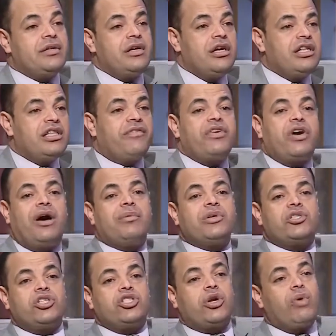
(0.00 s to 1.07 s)
ده في
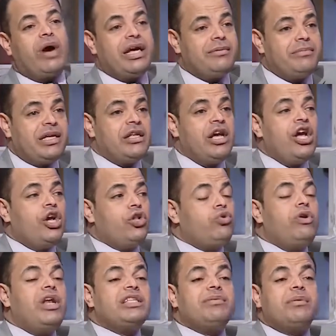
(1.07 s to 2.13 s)
15 واحد مات
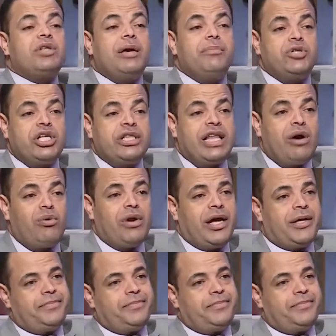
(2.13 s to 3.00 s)
دول ناس بيهجروا الناس من